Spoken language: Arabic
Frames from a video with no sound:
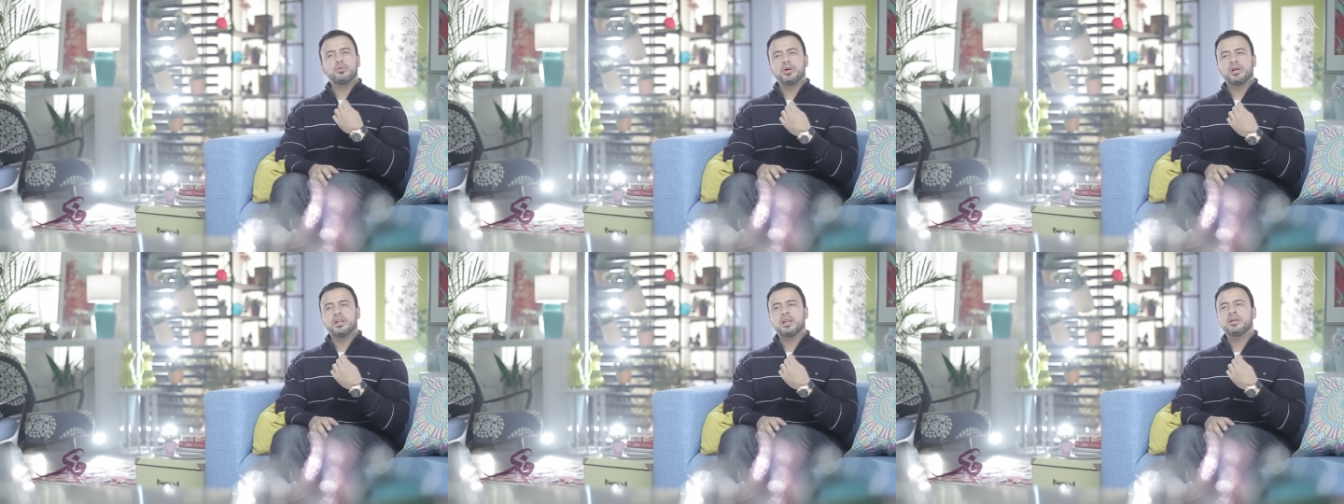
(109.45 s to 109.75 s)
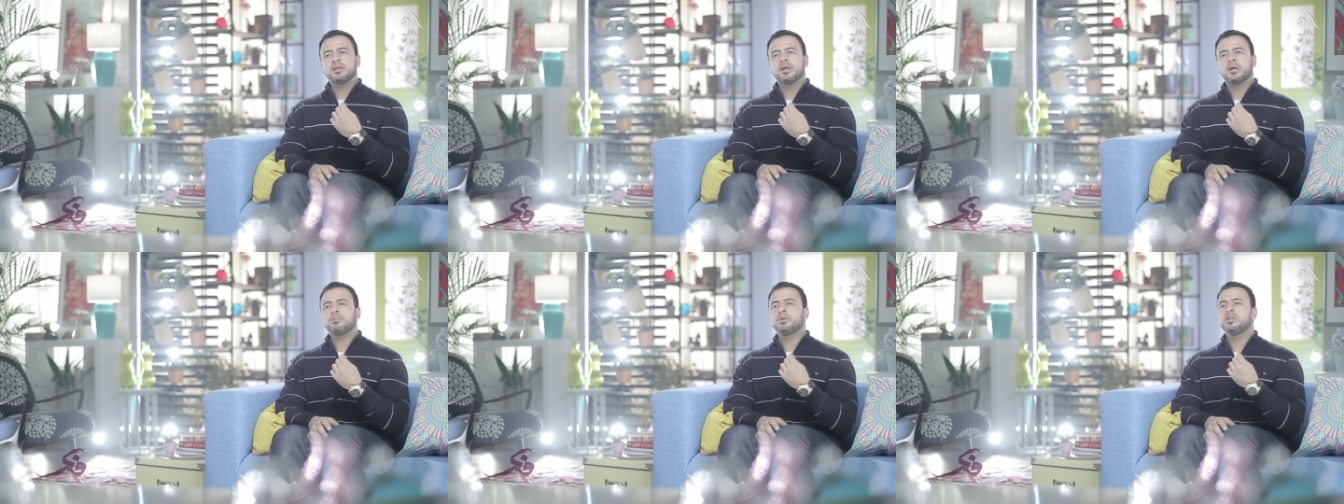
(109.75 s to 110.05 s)

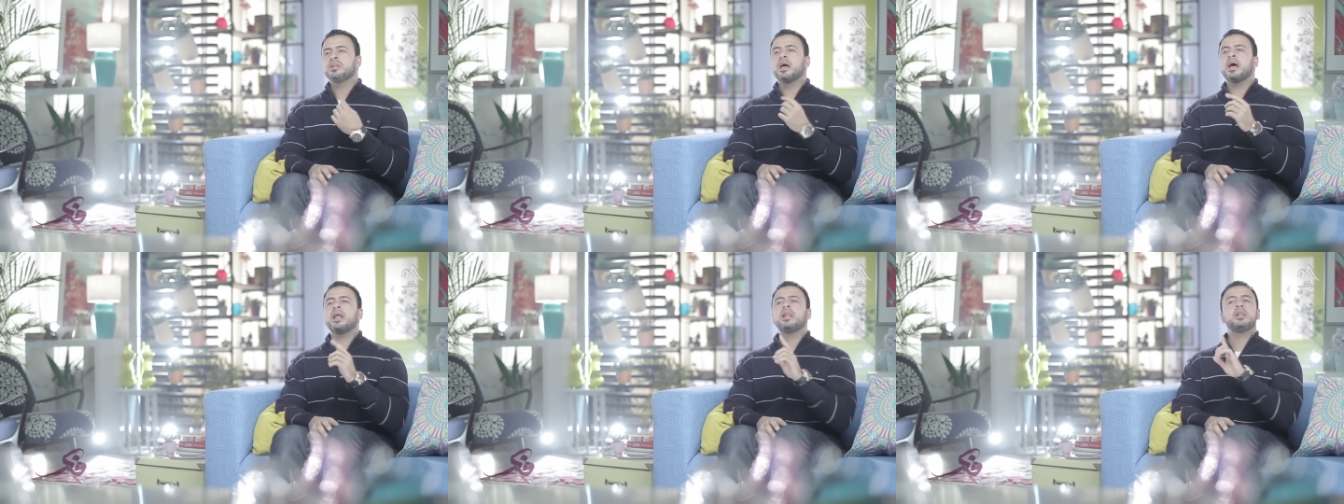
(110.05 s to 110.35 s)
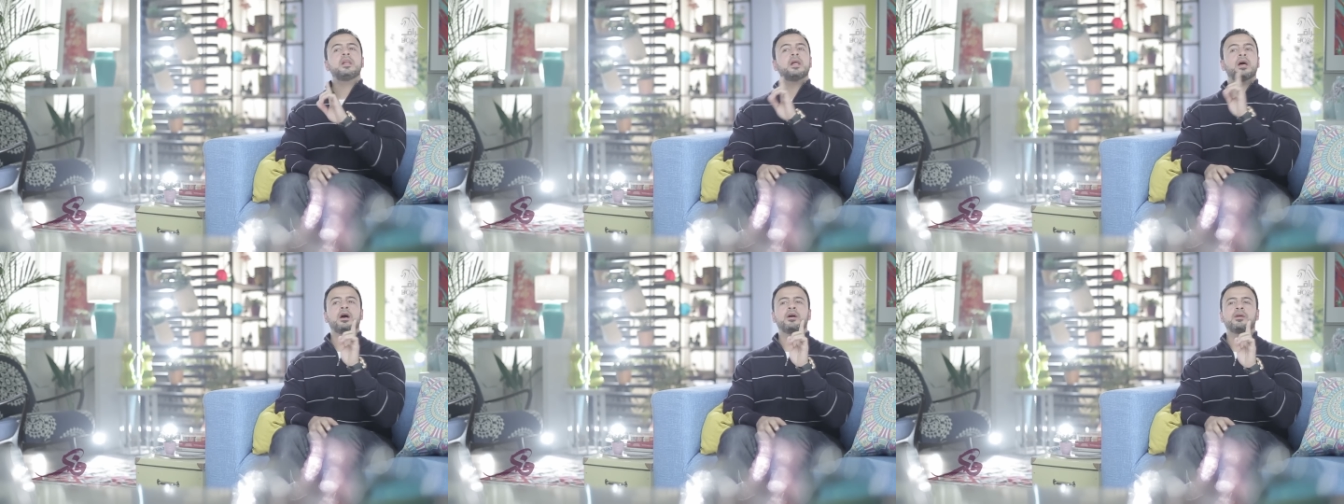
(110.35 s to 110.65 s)
الي من
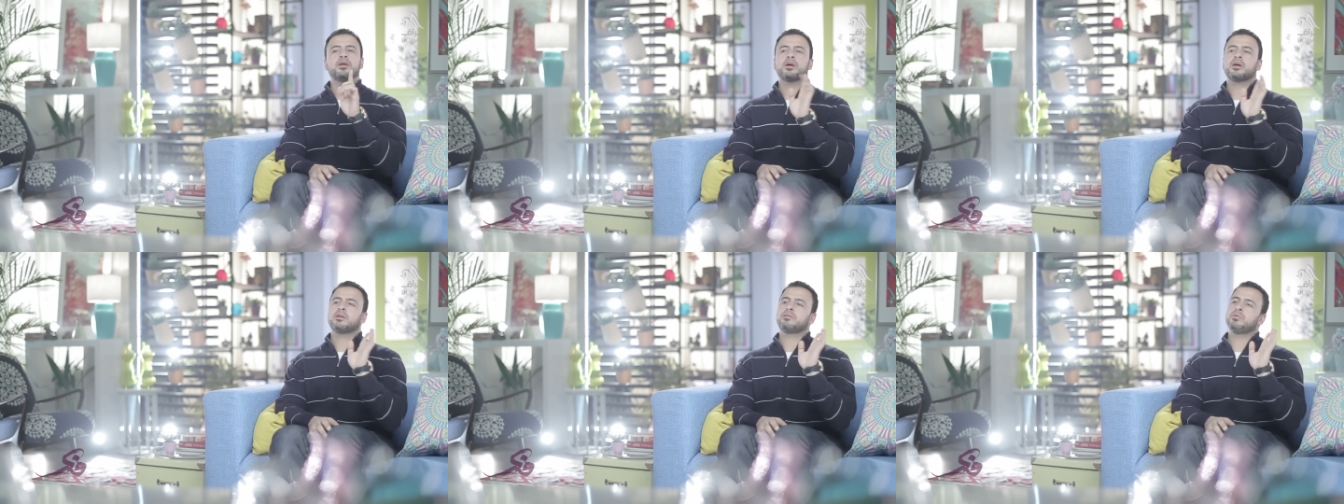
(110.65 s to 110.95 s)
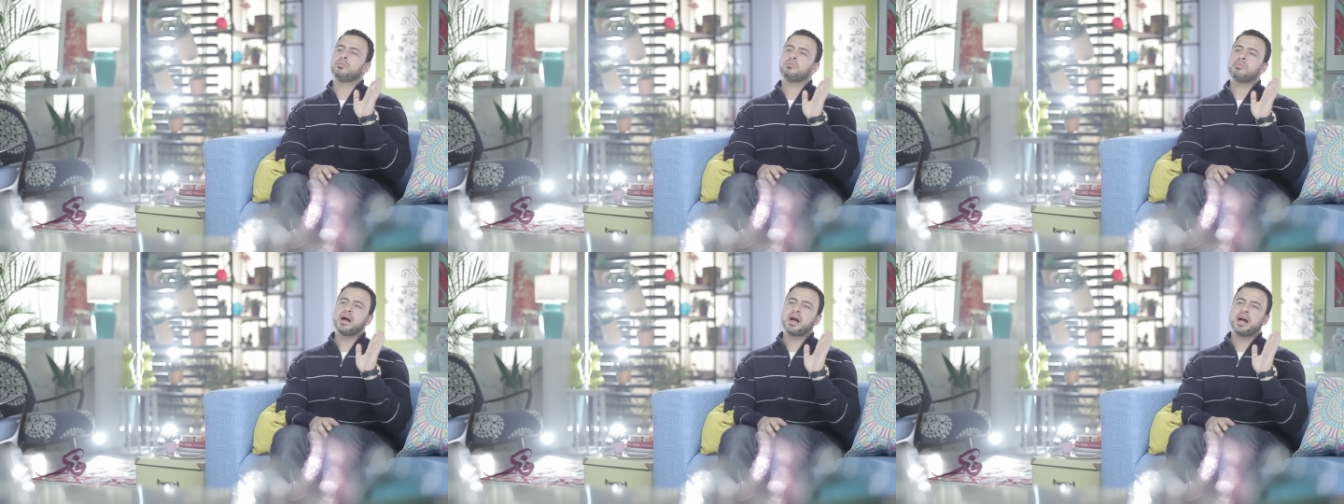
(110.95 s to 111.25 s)
الا اراك
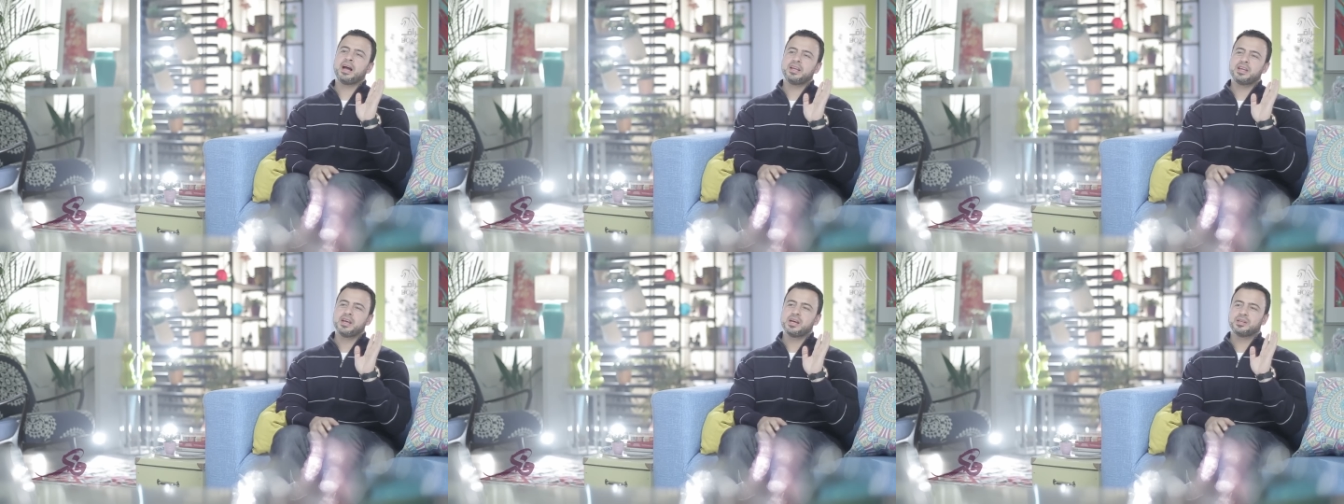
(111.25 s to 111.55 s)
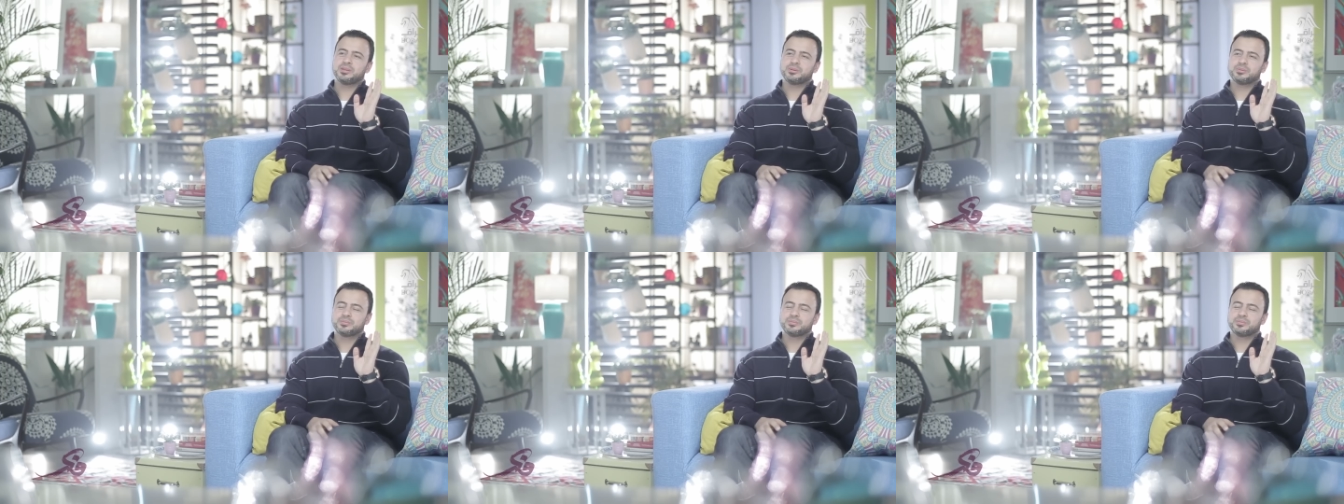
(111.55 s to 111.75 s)
ثم احيا